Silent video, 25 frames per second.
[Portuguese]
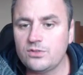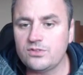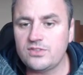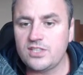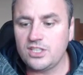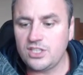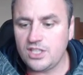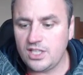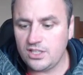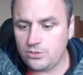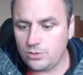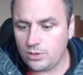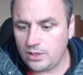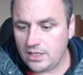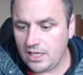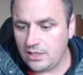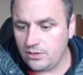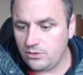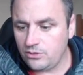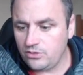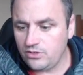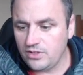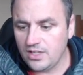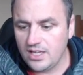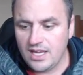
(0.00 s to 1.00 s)
vão ser
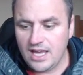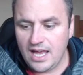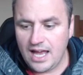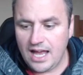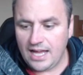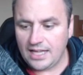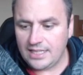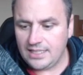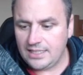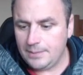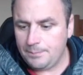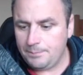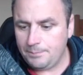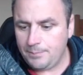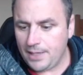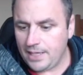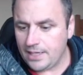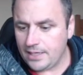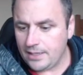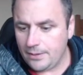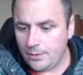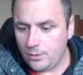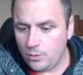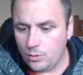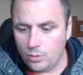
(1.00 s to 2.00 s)
direcionados aqui
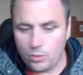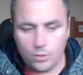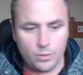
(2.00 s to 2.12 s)
para